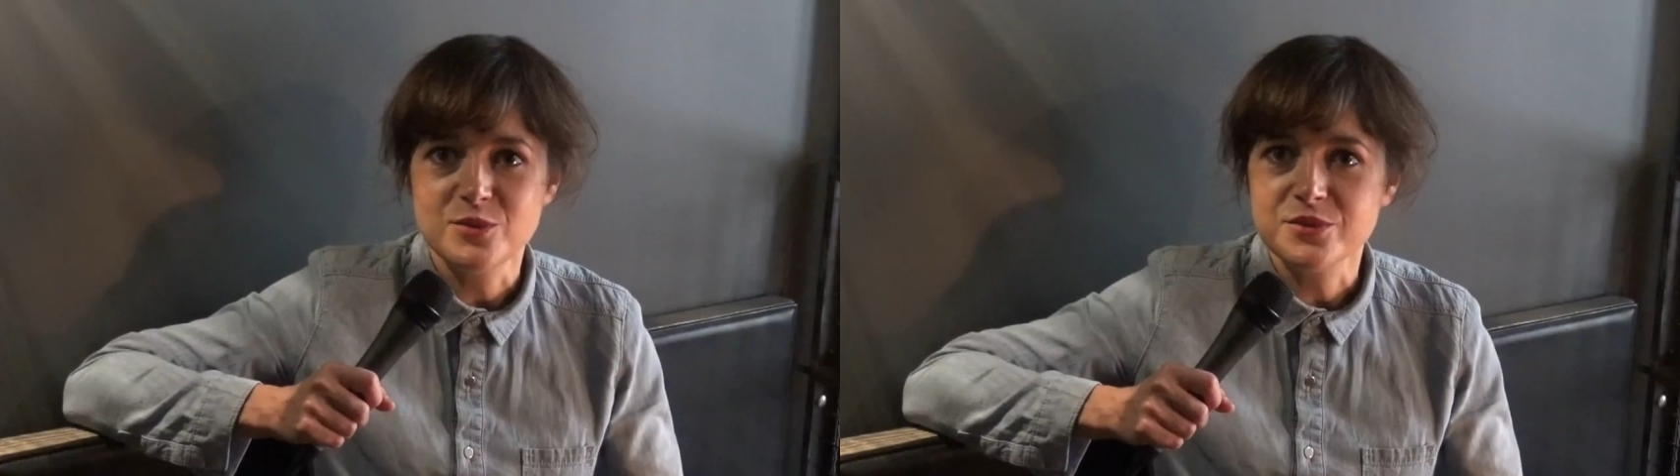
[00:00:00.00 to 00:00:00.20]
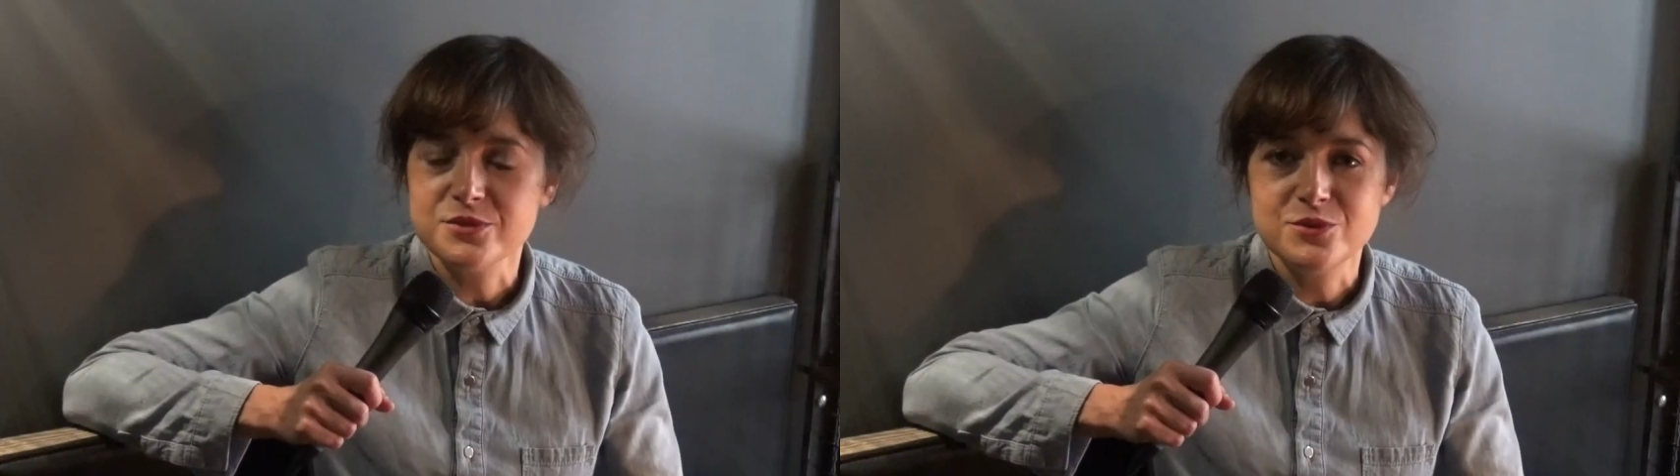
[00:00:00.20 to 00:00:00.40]

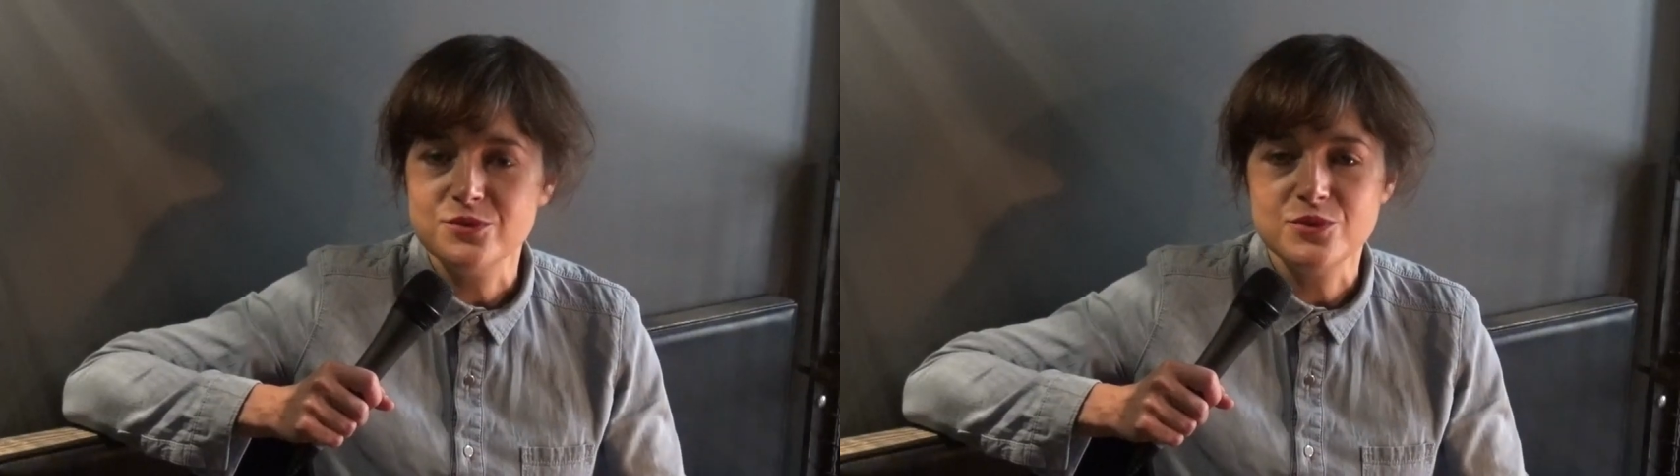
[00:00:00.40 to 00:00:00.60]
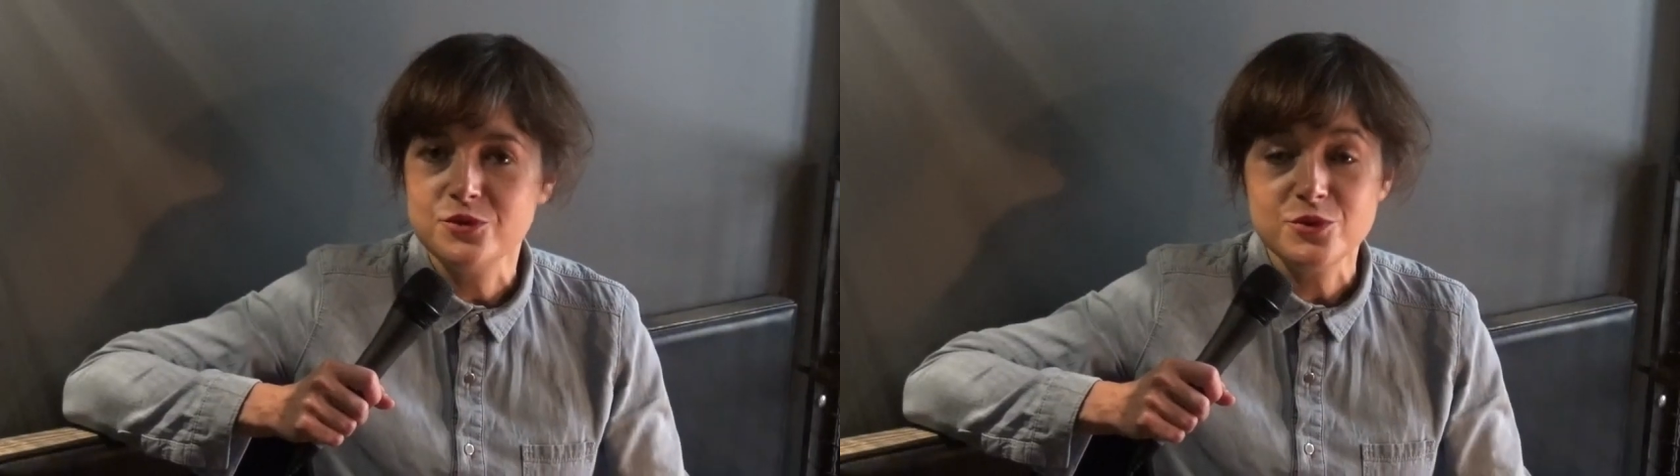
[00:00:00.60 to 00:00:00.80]
pour
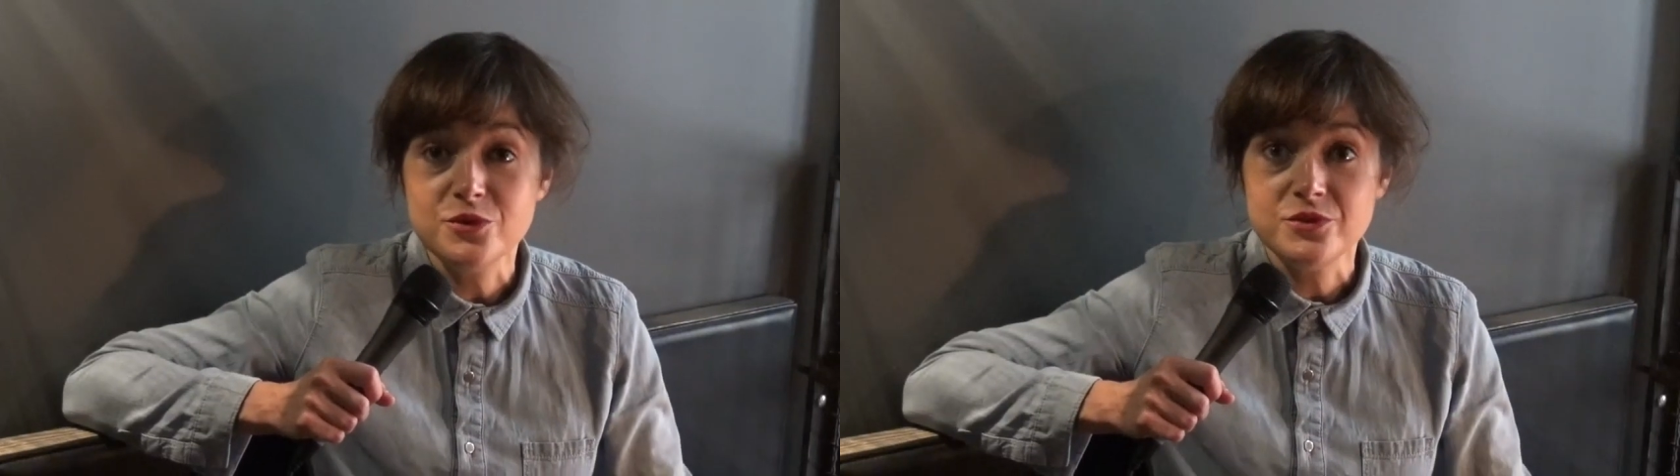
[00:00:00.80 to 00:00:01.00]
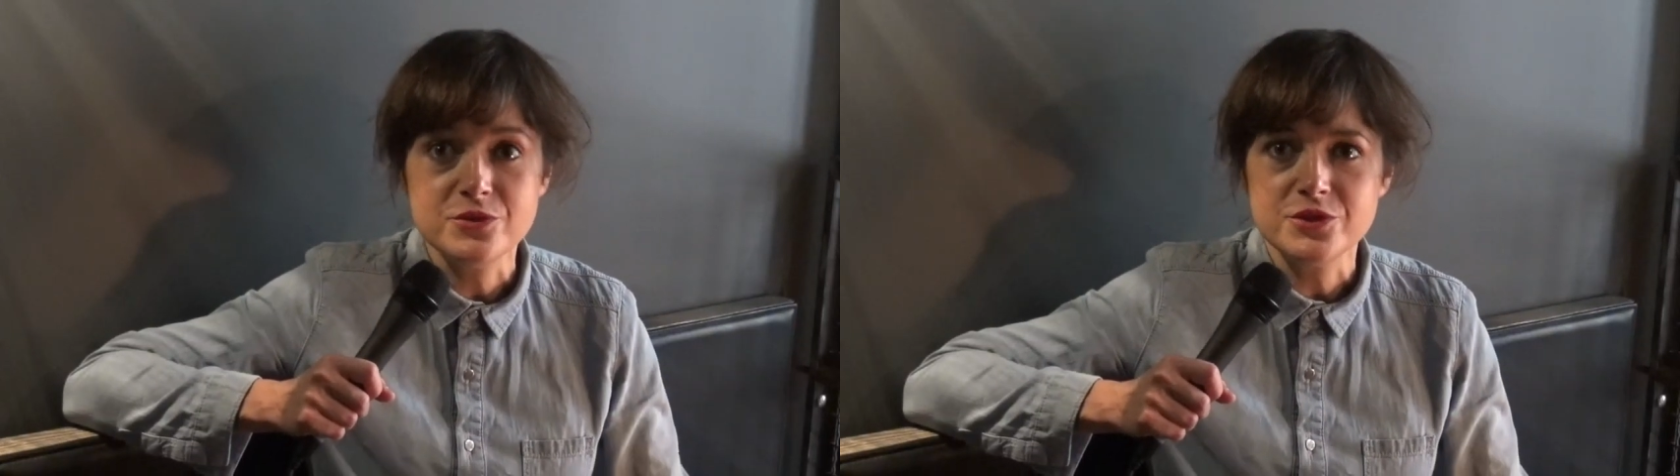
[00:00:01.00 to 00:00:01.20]
du, tout,
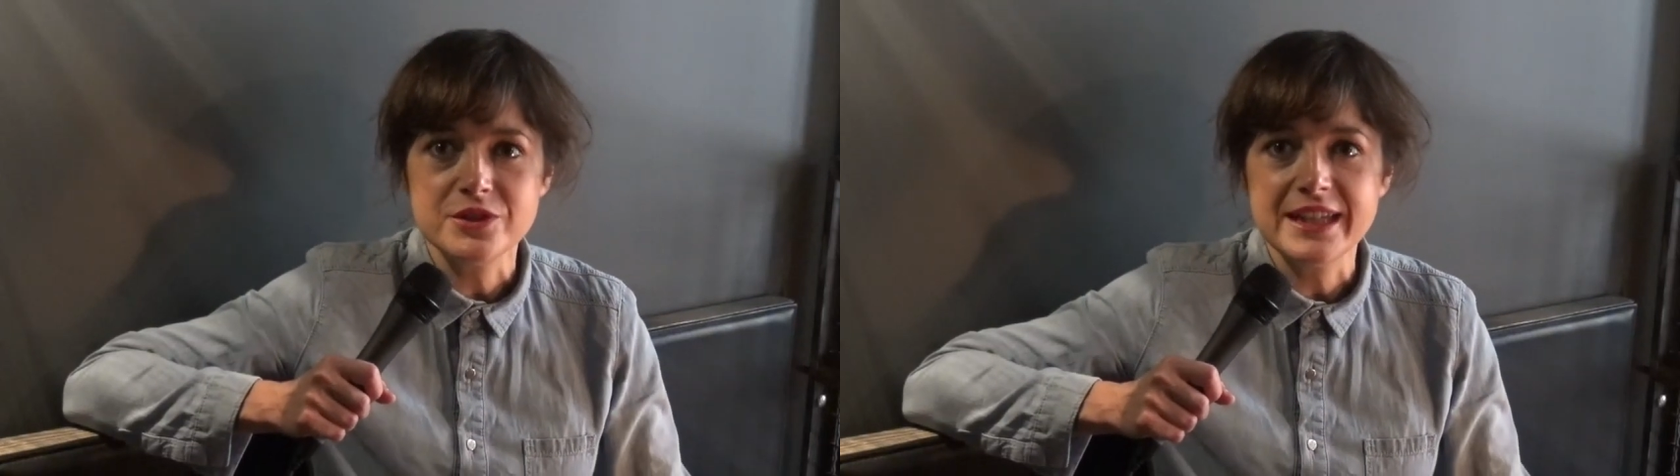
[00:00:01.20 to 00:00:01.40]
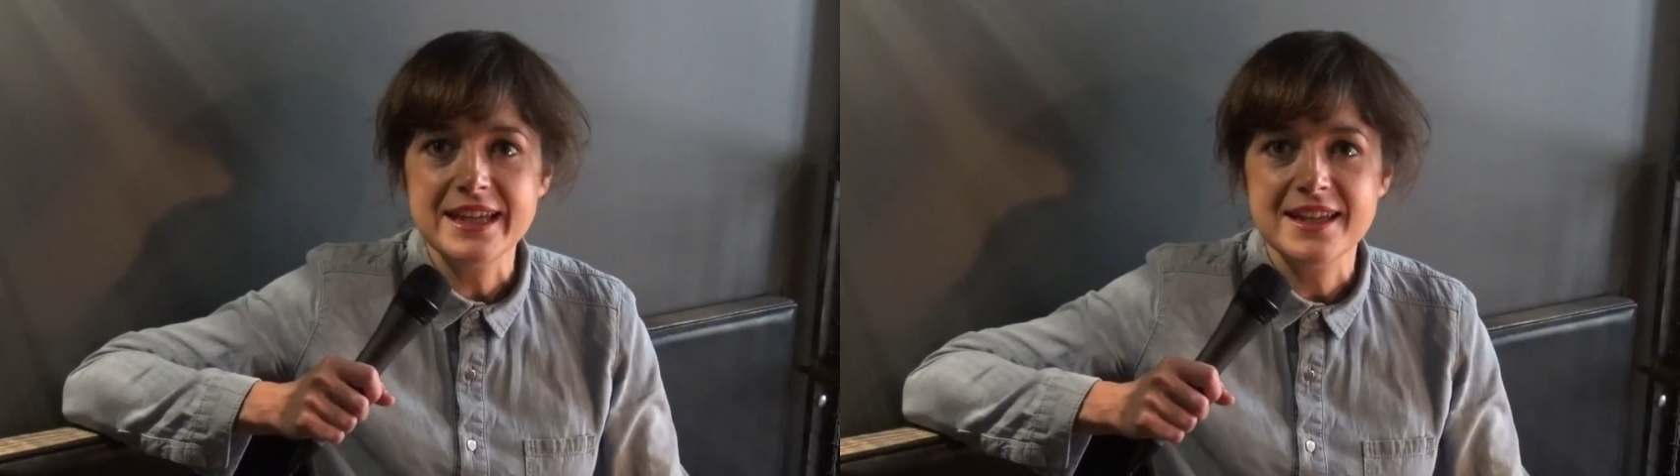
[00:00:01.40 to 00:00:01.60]
du tout
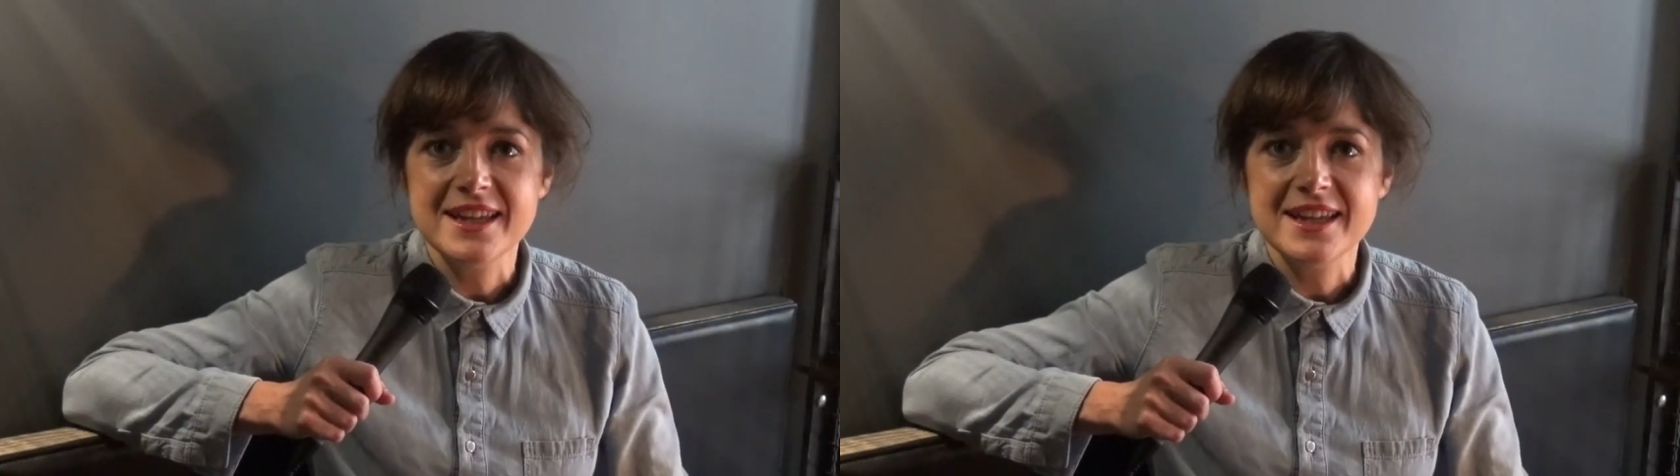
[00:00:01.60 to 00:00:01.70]
choquer.